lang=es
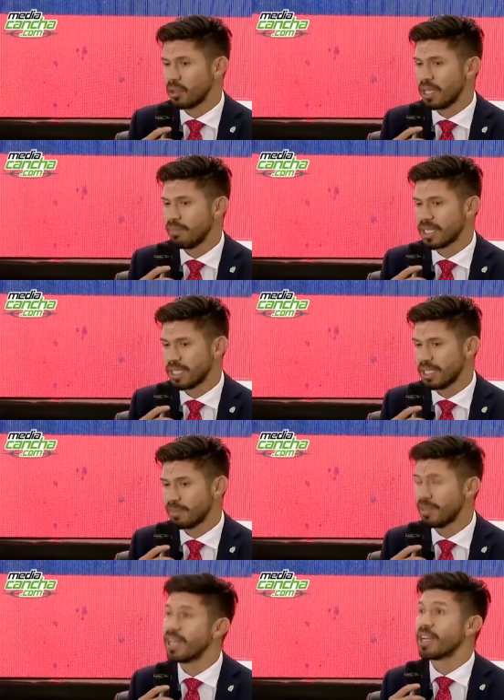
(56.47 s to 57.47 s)
no queda más
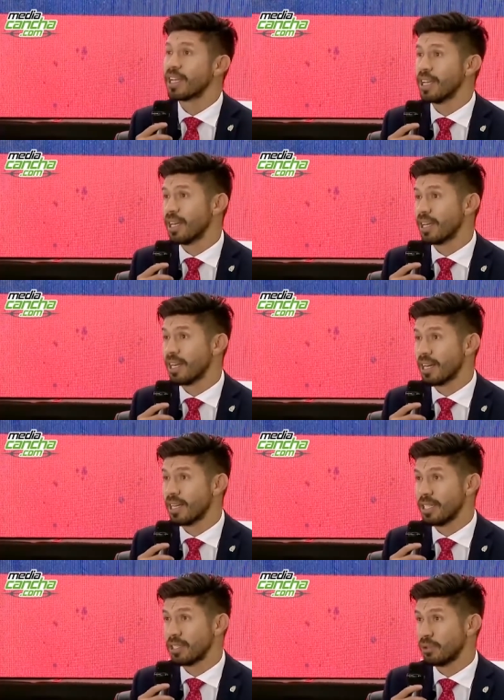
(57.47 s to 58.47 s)
que esperar a que,
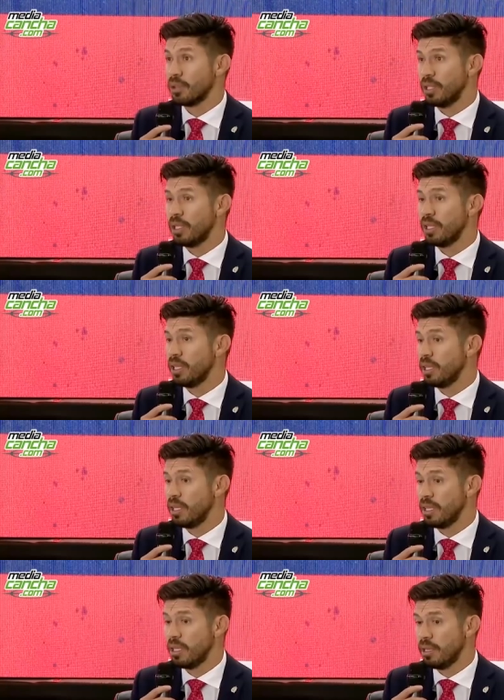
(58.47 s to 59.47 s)
arranque esto
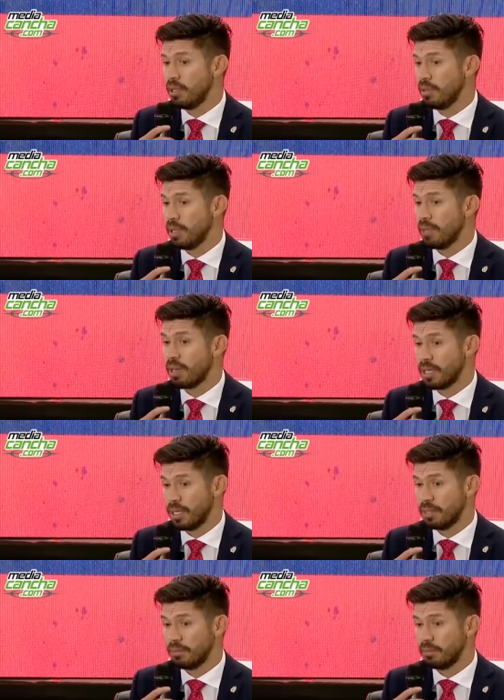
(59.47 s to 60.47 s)
y,
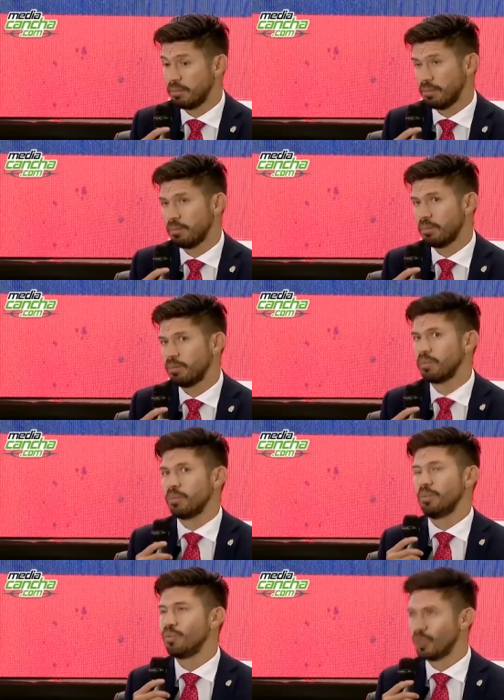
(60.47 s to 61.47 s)
llevar a,
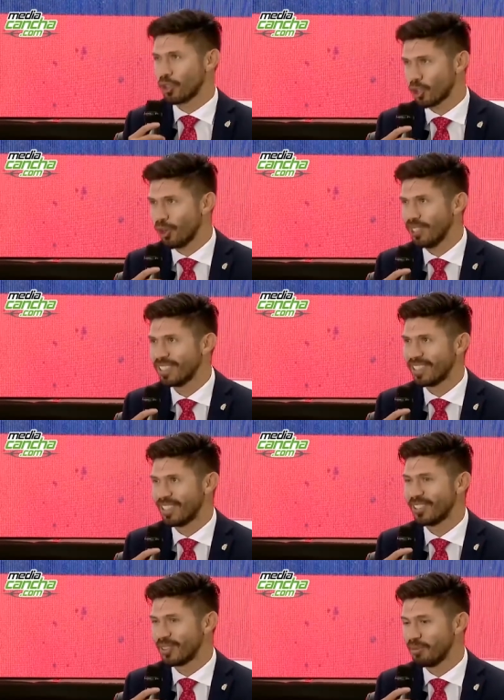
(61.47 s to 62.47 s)
no solo,
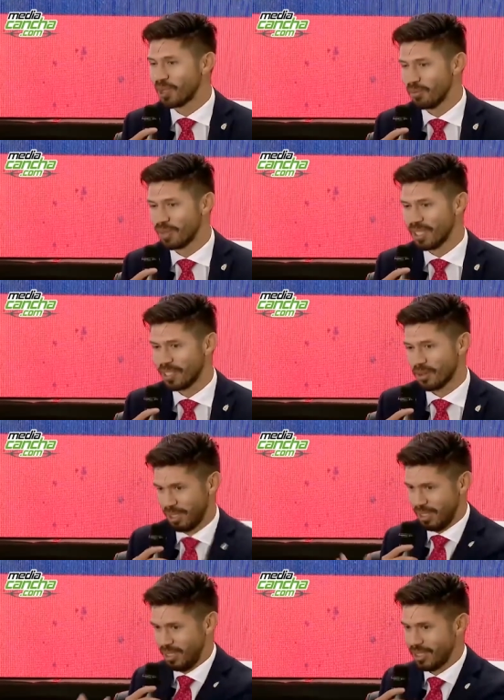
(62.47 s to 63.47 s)
sino con mis
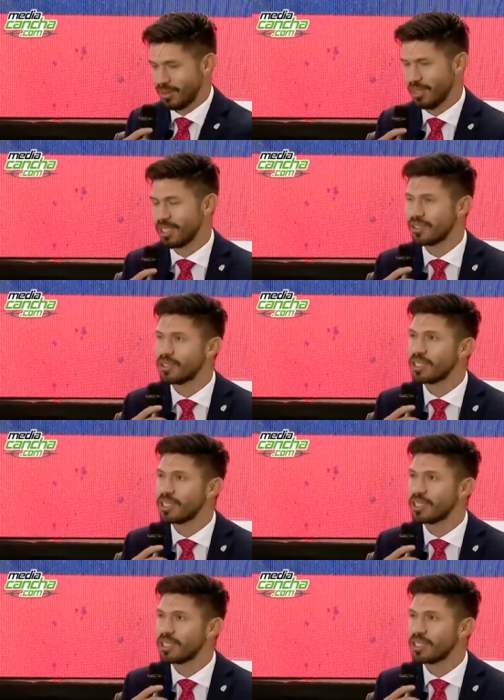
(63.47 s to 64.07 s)
compañeros y, y con el